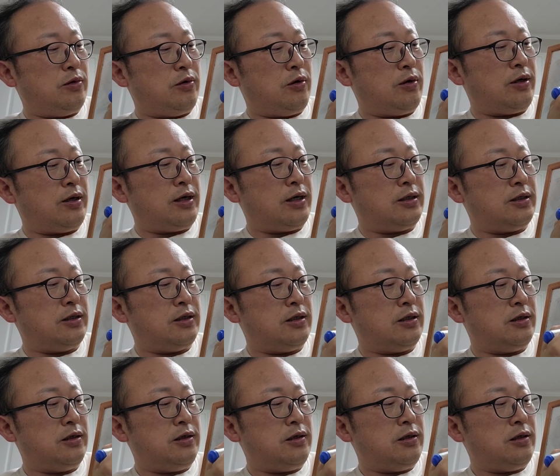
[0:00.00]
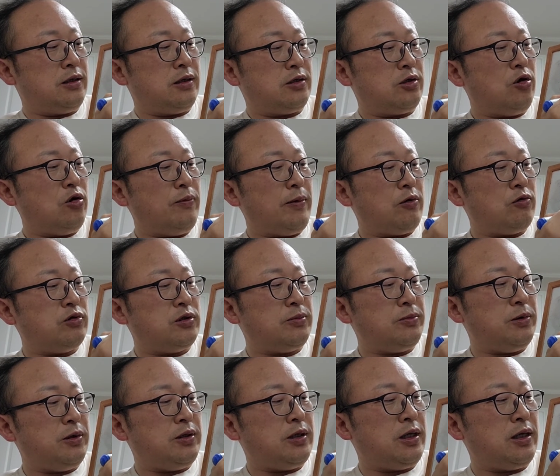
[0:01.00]
여기까지
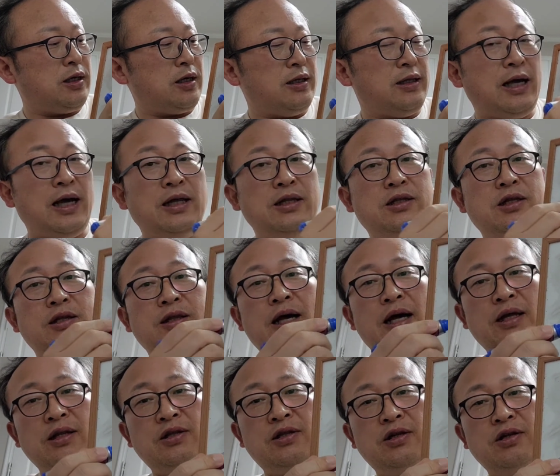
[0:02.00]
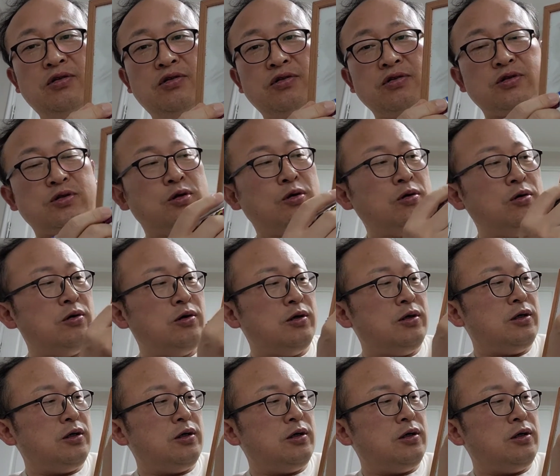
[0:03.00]
1990년대니까 1990s죠.